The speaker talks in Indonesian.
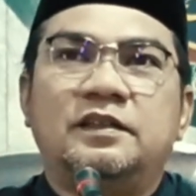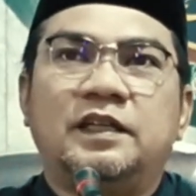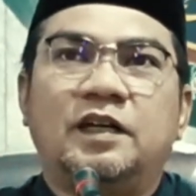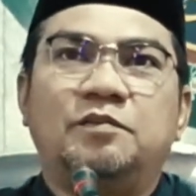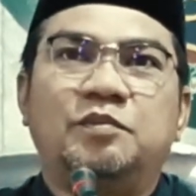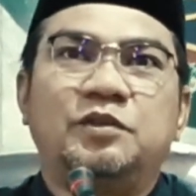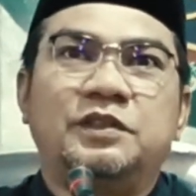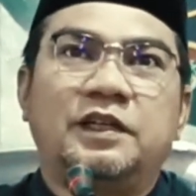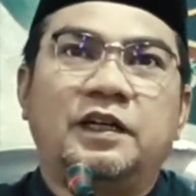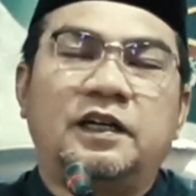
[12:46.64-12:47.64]
yang
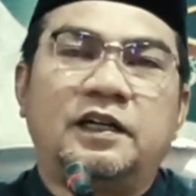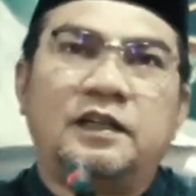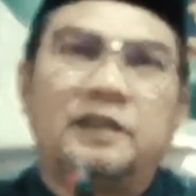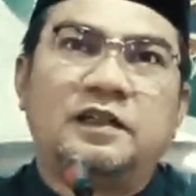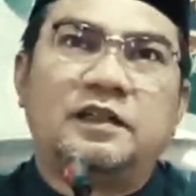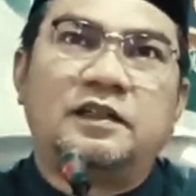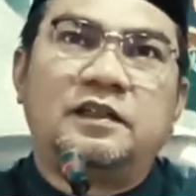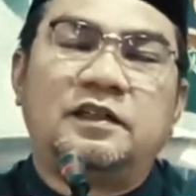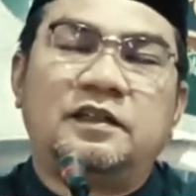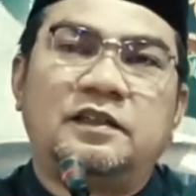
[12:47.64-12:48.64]
punya
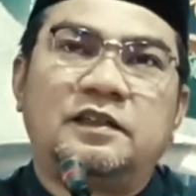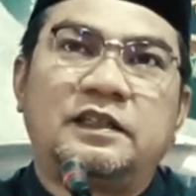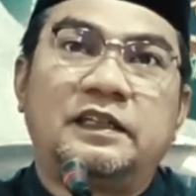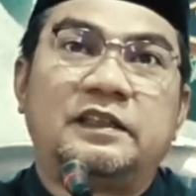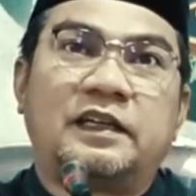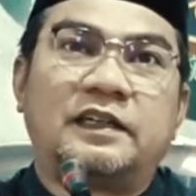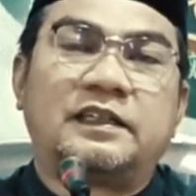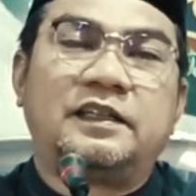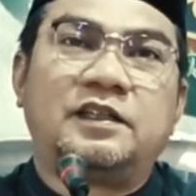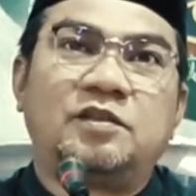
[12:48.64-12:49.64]

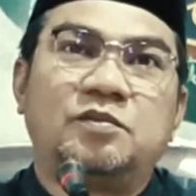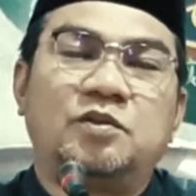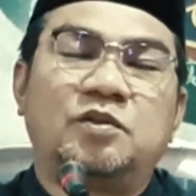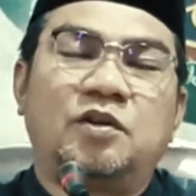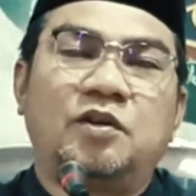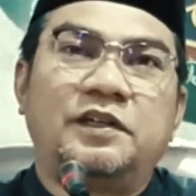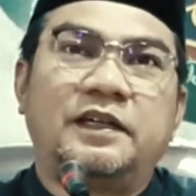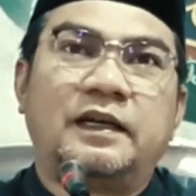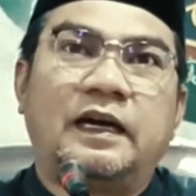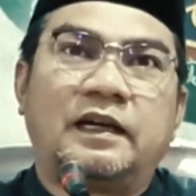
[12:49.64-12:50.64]
Kentucky itu Bu
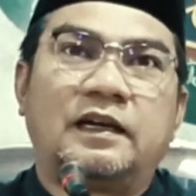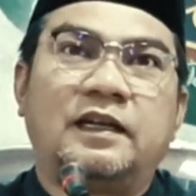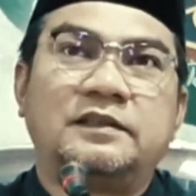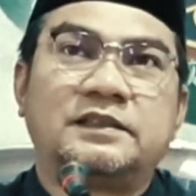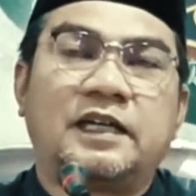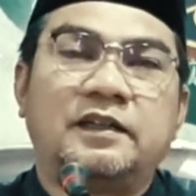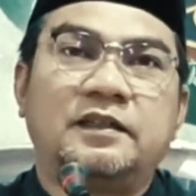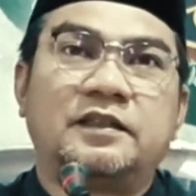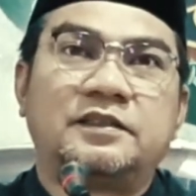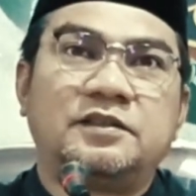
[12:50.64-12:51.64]
Kolonel Harlan
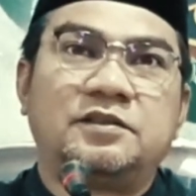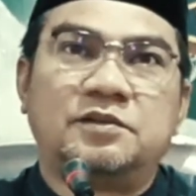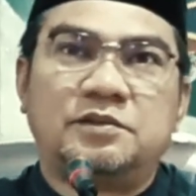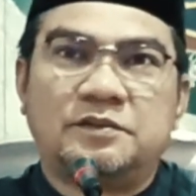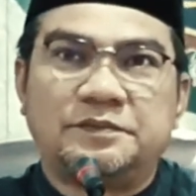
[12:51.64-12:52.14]
Sanders itu